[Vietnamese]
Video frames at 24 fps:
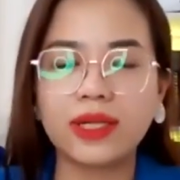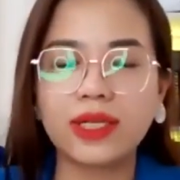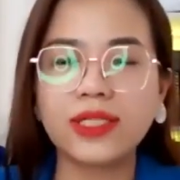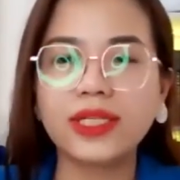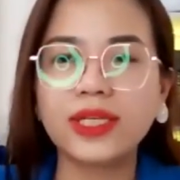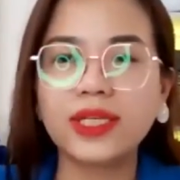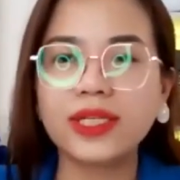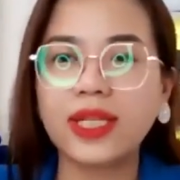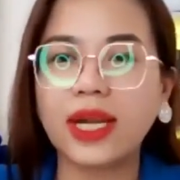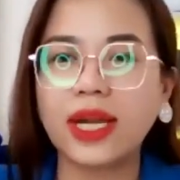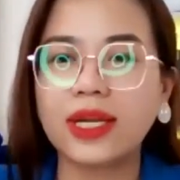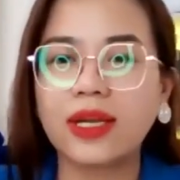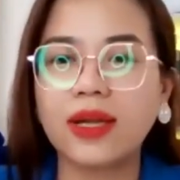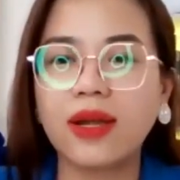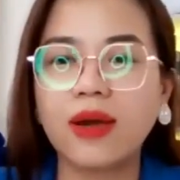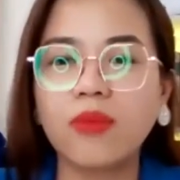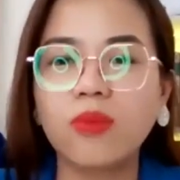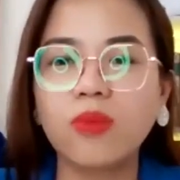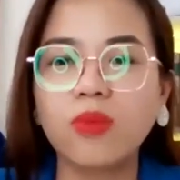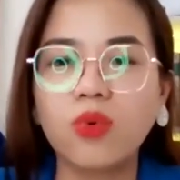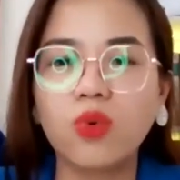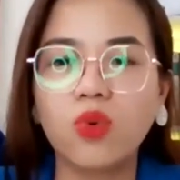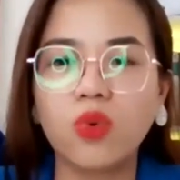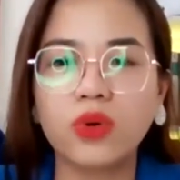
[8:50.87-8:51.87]
cái sự thành
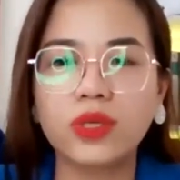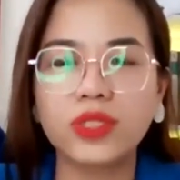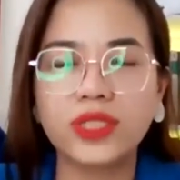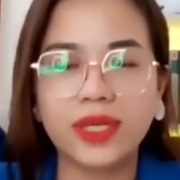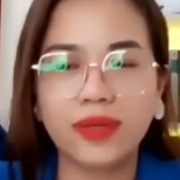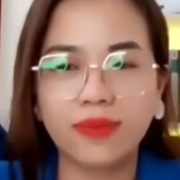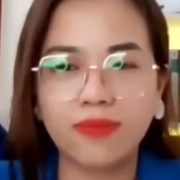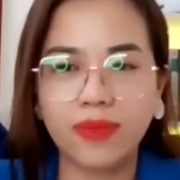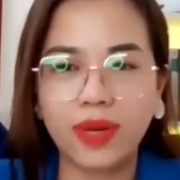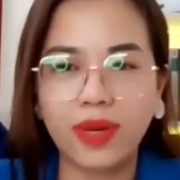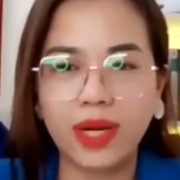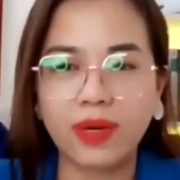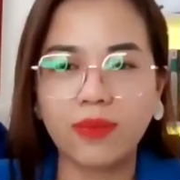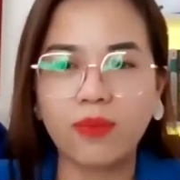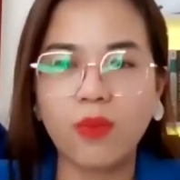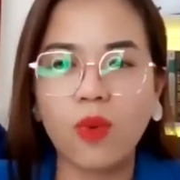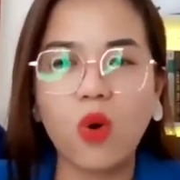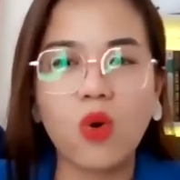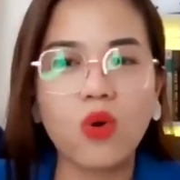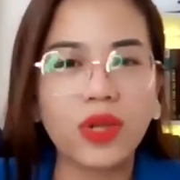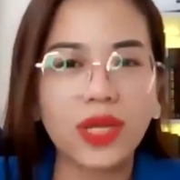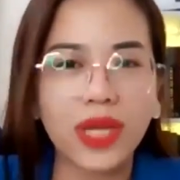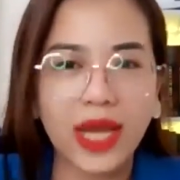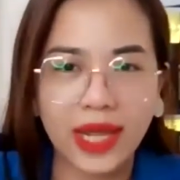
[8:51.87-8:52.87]
công của chính mình
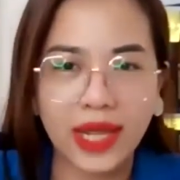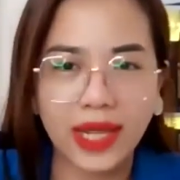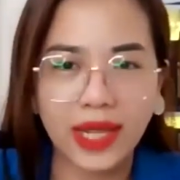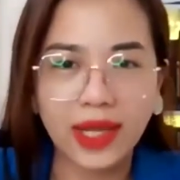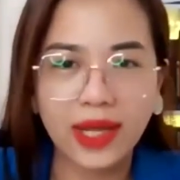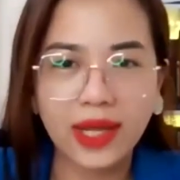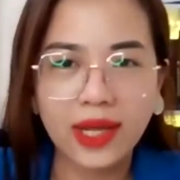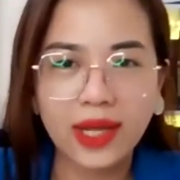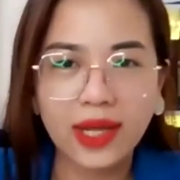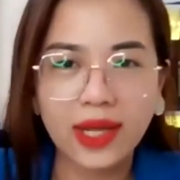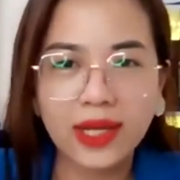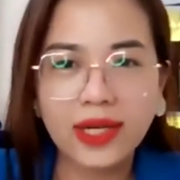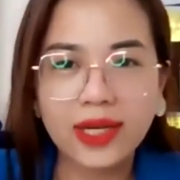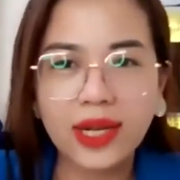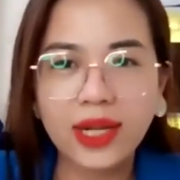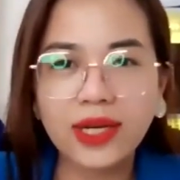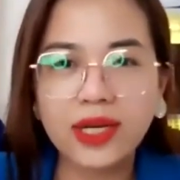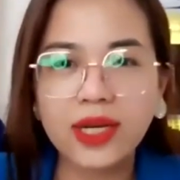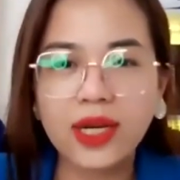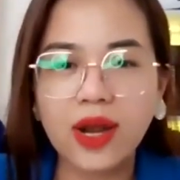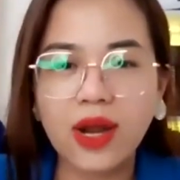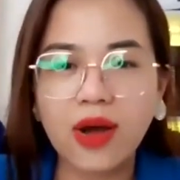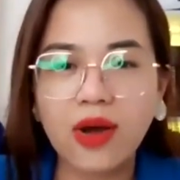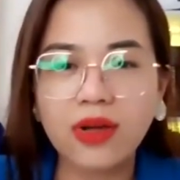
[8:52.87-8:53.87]
mỗi ngày
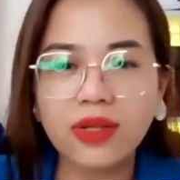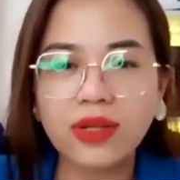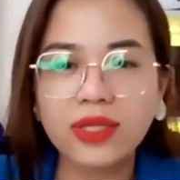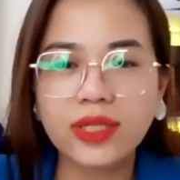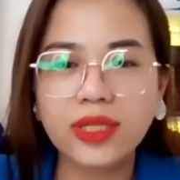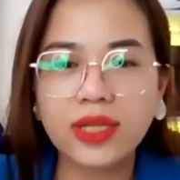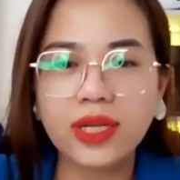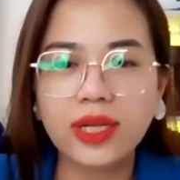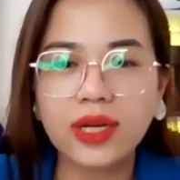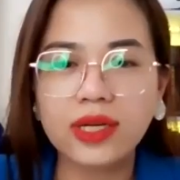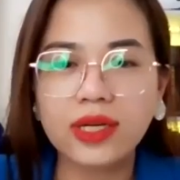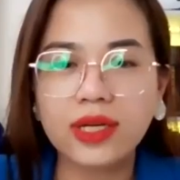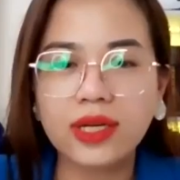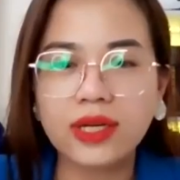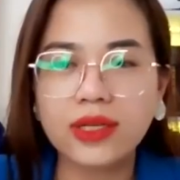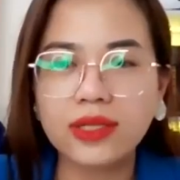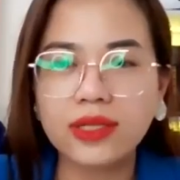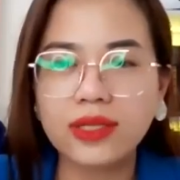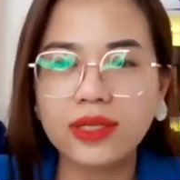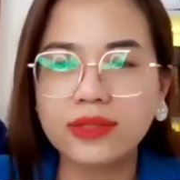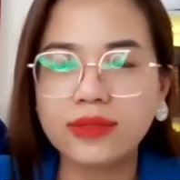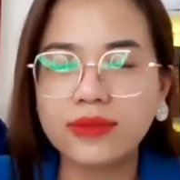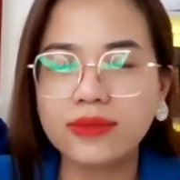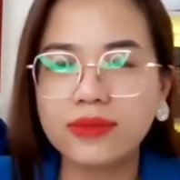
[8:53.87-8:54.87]
nên nó
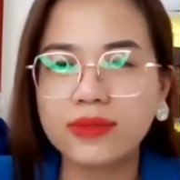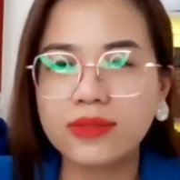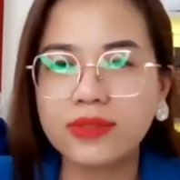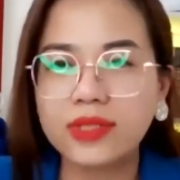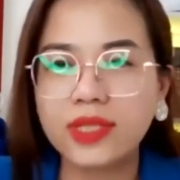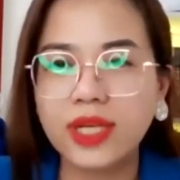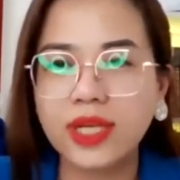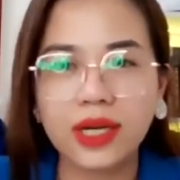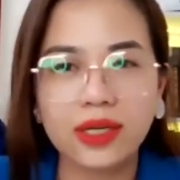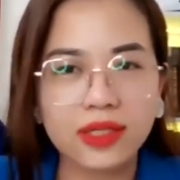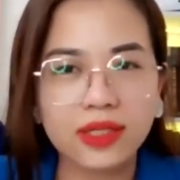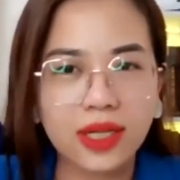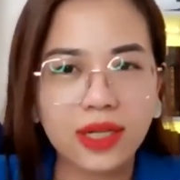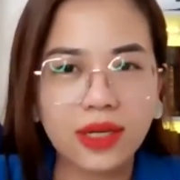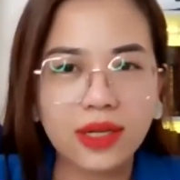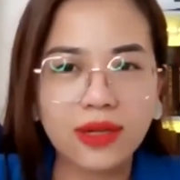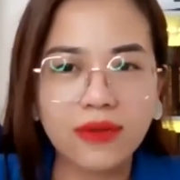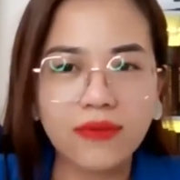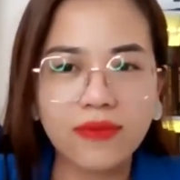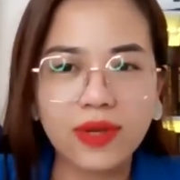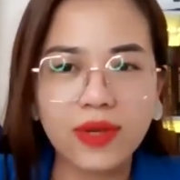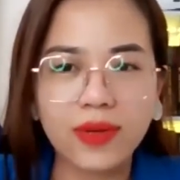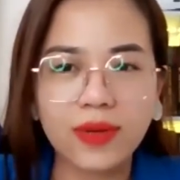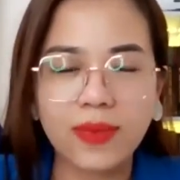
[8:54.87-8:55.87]
uh, dẫn tới
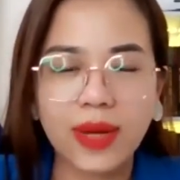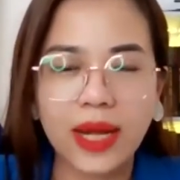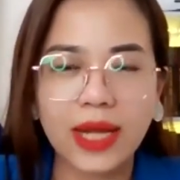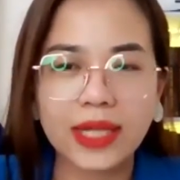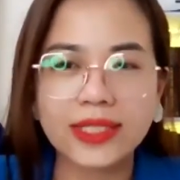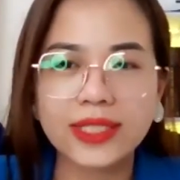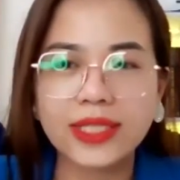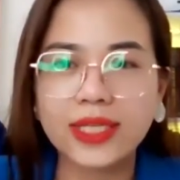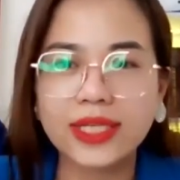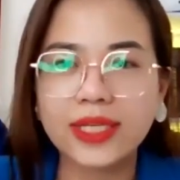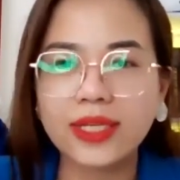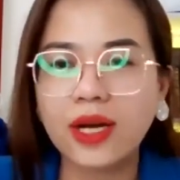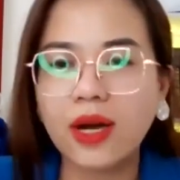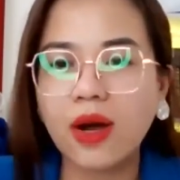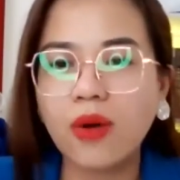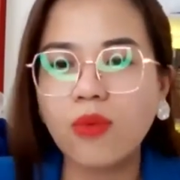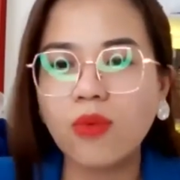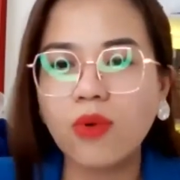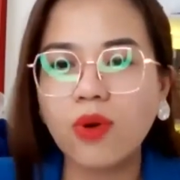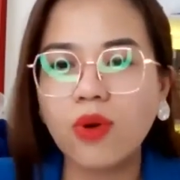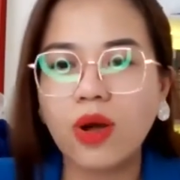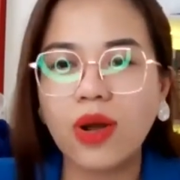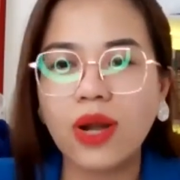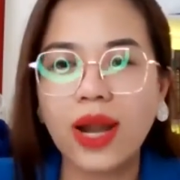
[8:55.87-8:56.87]
cái việc mà anh chị
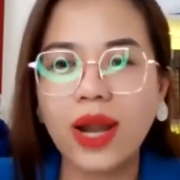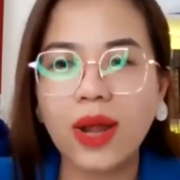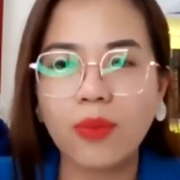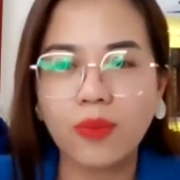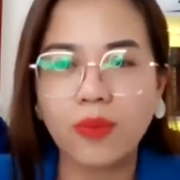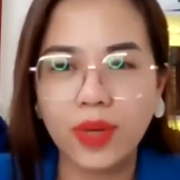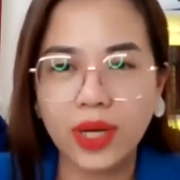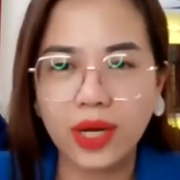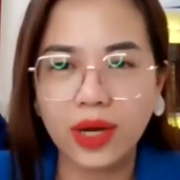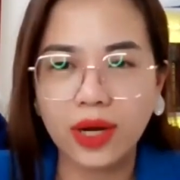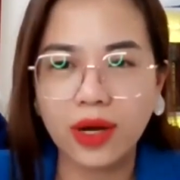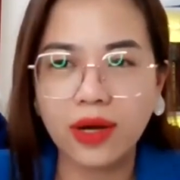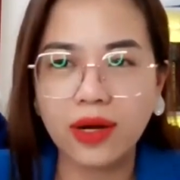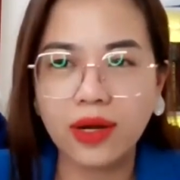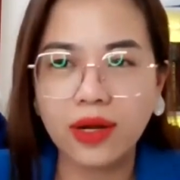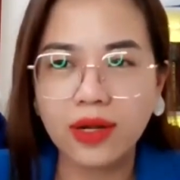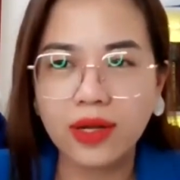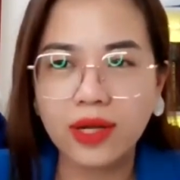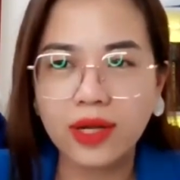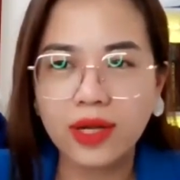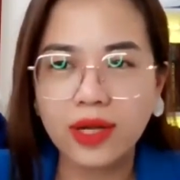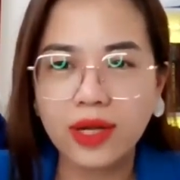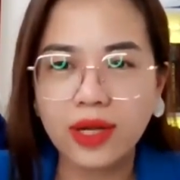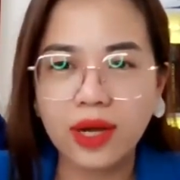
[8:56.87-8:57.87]
không có lòng biết ơn
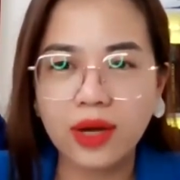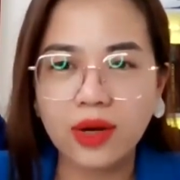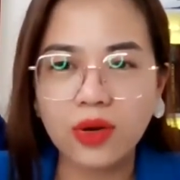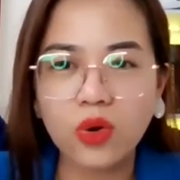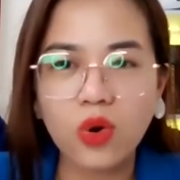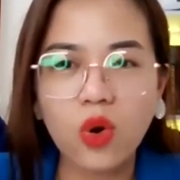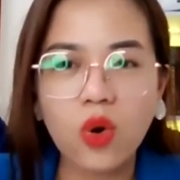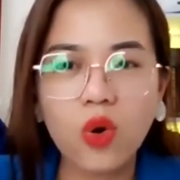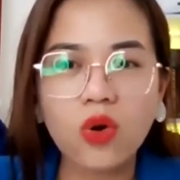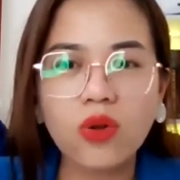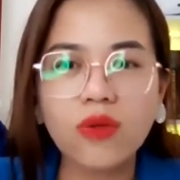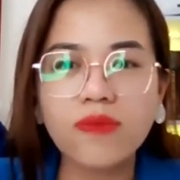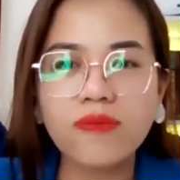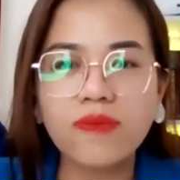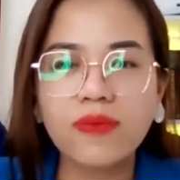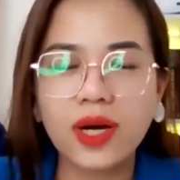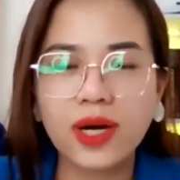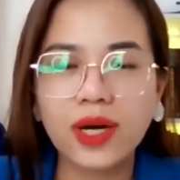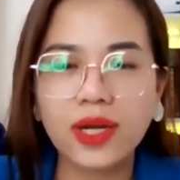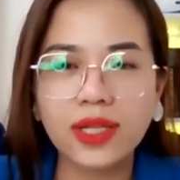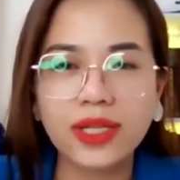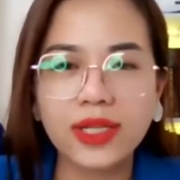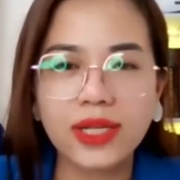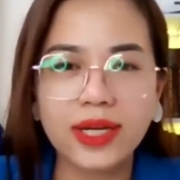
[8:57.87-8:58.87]
à, đối
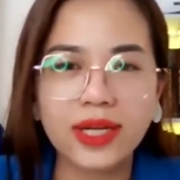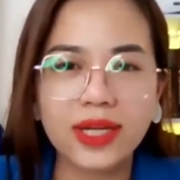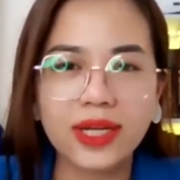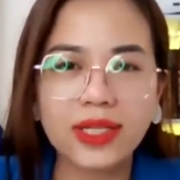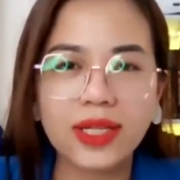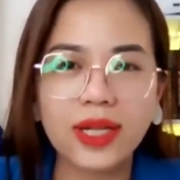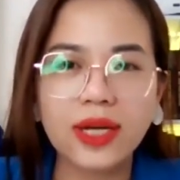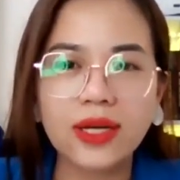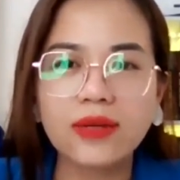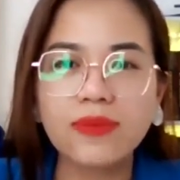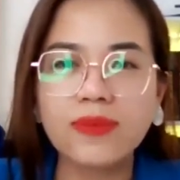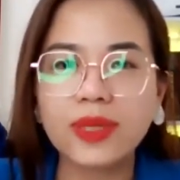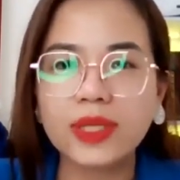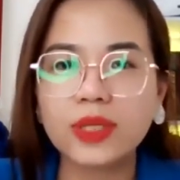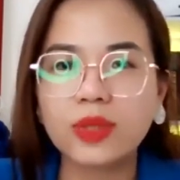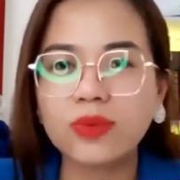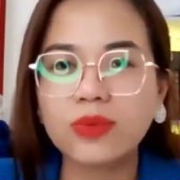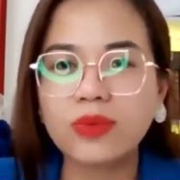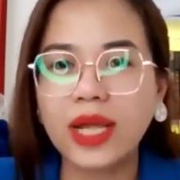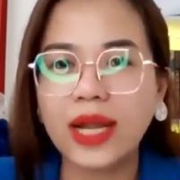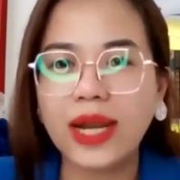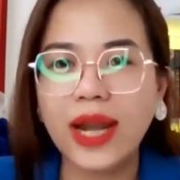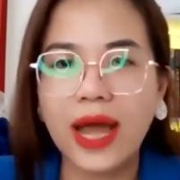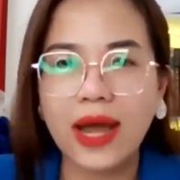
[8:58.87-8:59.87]
với những cái thứ mà
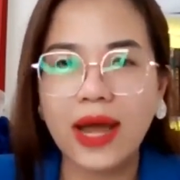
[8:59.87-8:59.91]
chúng ta